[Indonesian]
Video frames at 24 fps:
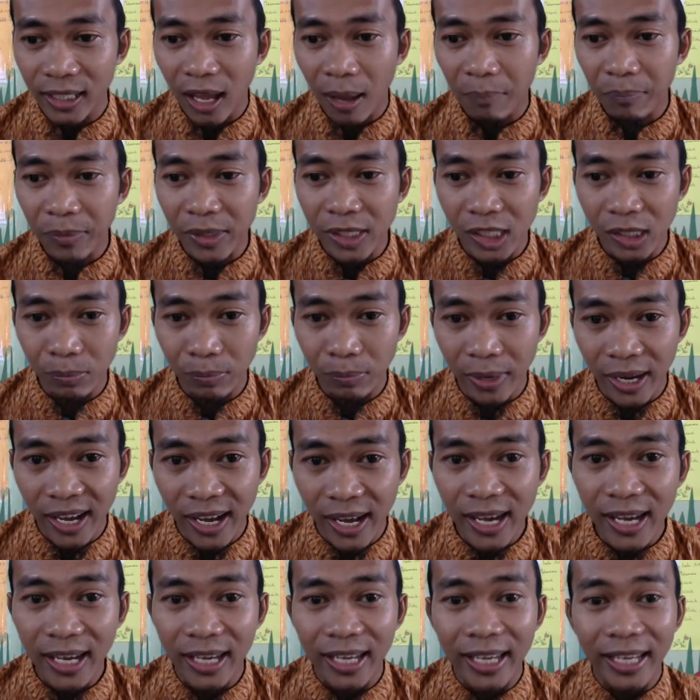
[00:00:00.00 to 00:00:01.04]

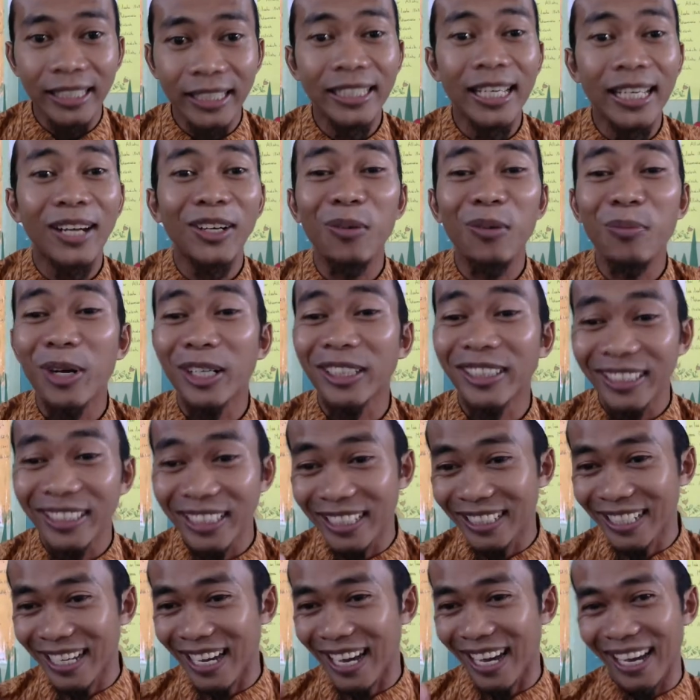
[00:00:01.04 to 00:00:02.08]
misbah, yang nomor
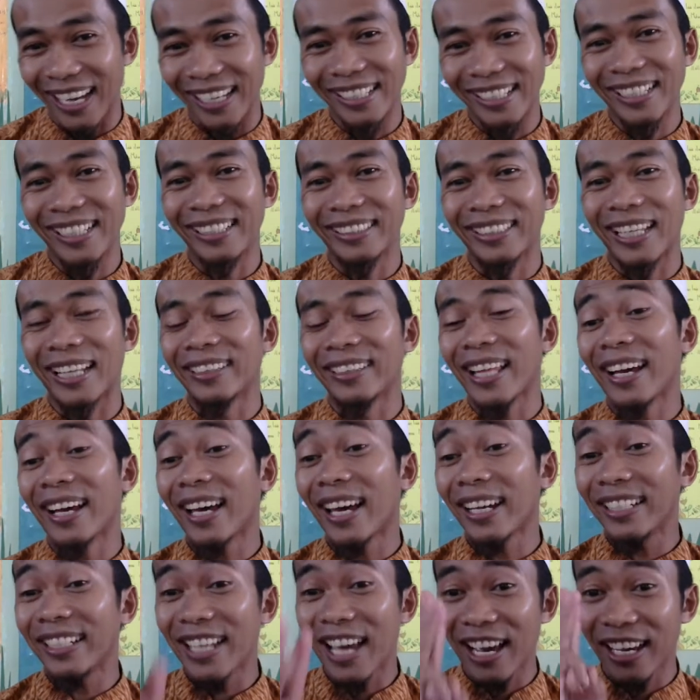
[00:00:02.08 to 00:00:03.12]
tiga. Nih,
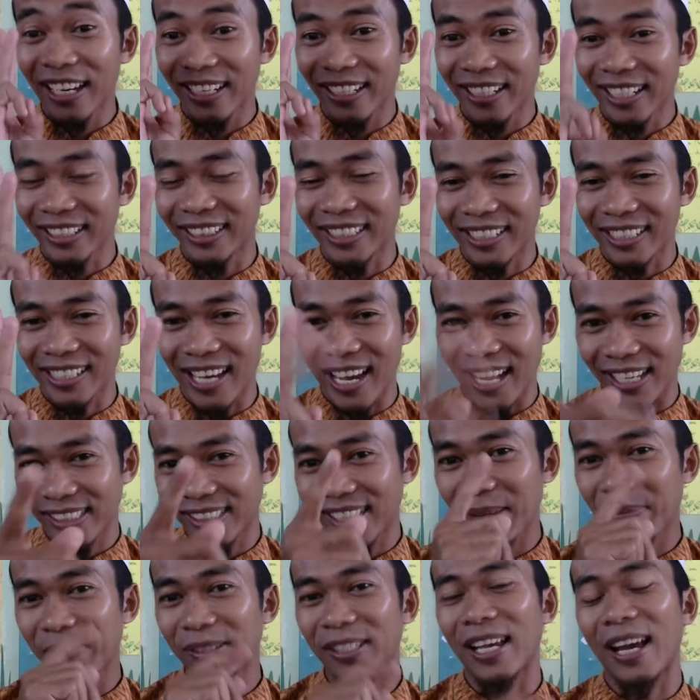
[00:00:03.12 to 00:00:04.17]
tantangan yang ketiga.
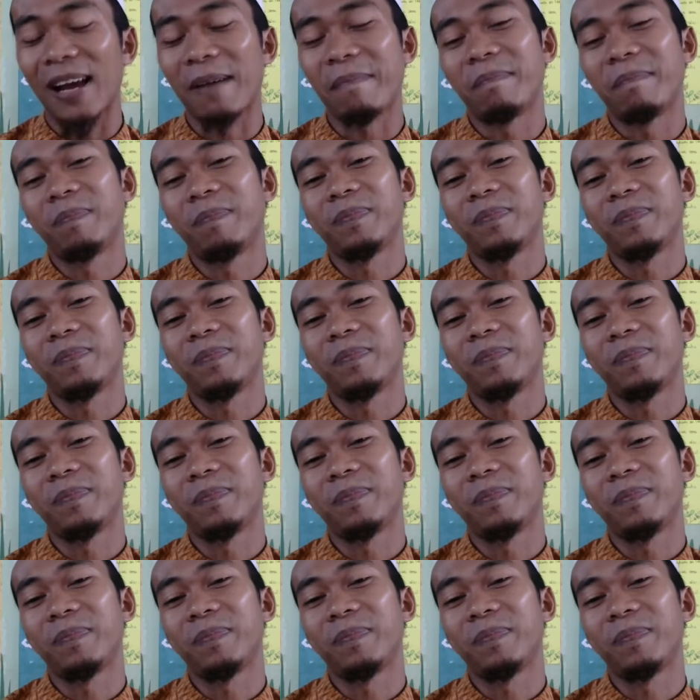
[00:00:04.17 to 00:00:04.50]
Siap-siap.